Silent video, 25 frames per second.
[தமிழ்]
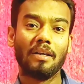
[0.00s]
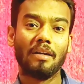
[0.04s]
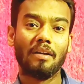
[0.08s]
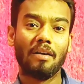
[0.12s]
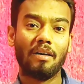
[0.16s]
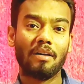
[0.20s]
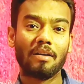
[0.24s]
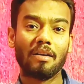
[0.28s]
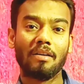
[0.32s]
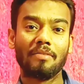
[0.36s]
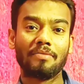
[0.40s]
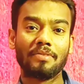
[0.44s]

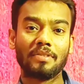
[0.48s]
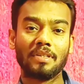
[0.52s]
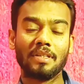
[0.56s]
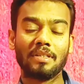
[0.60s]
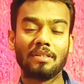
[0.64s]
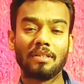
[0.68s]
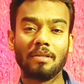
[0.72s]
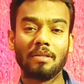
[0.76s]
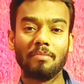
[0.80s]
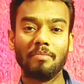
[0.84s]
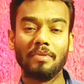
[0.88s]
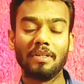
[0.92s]
ஆன் ஆஃப்
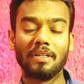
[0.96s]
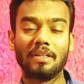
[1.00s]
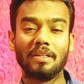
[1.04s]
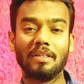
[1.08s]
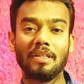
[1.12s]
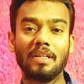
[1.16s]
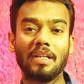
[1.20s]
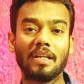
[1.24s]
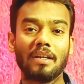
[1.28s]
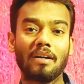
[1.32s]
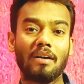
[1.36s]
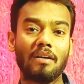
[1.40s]
சிஸ்டம் இருக்குது
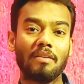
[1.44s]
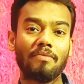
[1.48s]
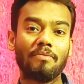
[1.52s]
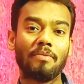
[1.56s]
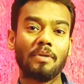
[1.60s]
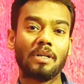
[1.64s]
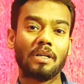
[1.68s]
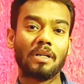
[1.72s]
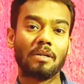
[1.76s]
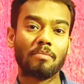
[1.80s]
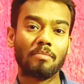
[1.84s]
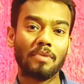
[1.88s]
நீங்கள் ஆஃப்
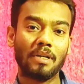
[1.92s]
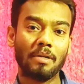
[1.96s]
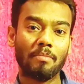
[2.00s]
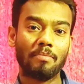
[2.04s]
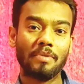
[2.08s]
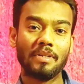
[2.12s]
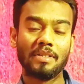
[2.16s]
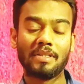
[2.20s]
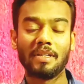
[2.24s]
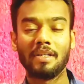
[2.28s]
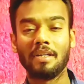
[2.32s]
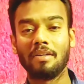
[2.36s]
பண்ணுறதுக்கு முன்னாடி
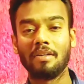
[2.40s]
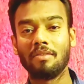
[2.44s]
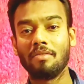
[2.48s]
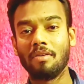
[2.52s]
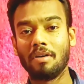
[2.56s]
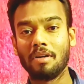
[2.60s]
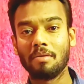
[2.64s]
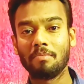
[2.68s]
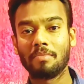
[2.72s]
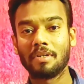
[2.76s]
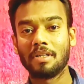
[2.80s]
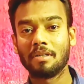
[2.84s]
இப்படி செய்யணும்
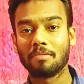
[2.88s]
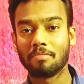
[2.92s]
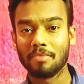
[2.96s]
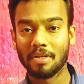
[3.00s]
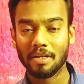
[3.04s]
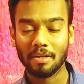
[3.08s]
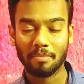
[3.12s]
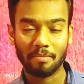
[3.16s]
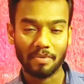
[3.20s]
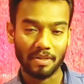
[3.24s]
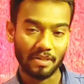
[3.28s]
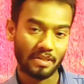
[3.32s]
ஆன் பண்ணுறதுக்கு முன்னாடி
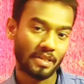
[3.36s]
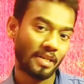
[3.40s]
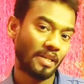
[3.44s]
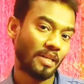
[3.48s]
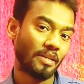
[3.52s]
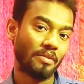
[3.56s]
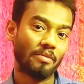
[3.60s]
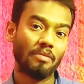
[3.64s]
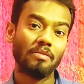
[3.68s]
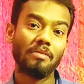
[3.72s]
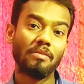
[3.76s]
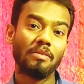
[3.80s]
இப்படி
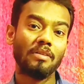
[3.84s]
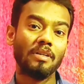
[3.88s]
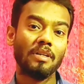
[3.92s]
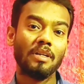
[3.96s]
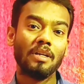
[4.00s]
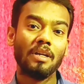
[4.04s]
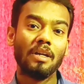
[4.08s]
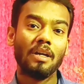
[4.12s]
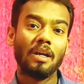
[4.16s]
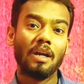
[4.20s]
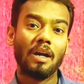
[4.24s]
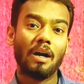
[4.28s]
செய்யணும்
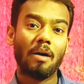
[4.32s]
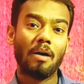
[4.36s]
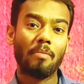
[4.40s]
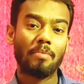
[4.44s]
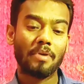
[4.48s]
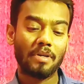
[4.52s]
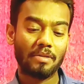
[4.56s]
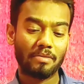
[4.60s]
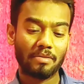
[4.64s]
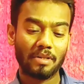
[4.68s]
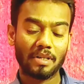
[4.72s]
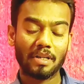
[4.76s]

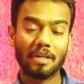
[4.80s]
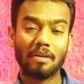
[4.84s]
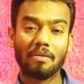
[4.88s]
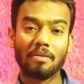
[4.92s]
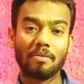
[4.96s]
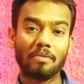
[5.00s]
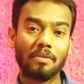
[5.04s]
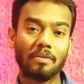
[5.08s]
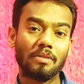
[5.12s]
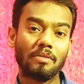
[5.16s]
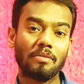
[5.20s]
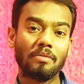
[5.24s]
அப்படின்னு சொல்லிட்டு அவங்க
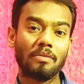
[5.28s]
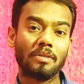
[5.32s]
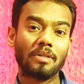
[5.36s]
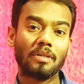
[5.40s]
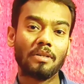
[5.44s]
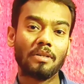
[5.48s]
வந்து ஒரு